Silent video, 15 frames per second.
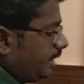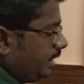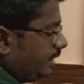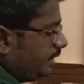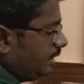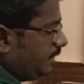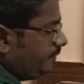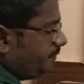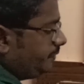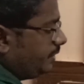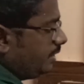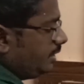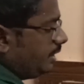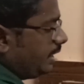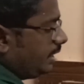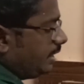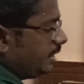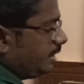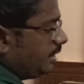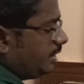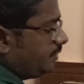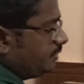லைனில்
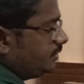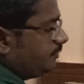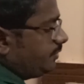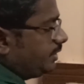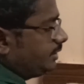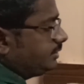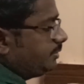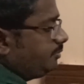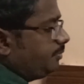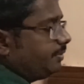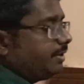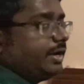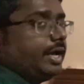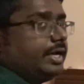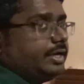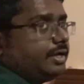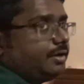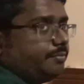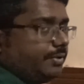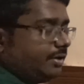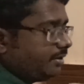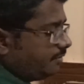எங்கெங்கெல்லாம் வந்து ஃபார் எக்ஸாம்பிள் இப்போ நைன்டி
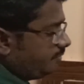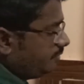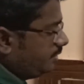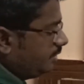எயிட் மீட்டர்